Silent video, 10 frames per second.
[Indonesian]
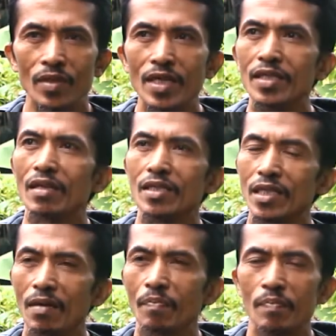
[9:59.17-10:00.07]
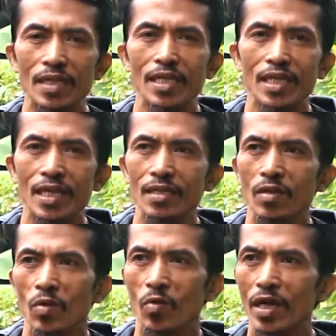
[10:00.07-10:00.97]
dia tidak tidak pikirkan
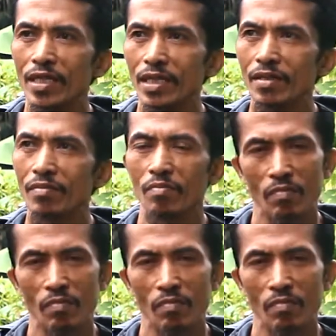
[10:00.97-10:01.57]
wah ini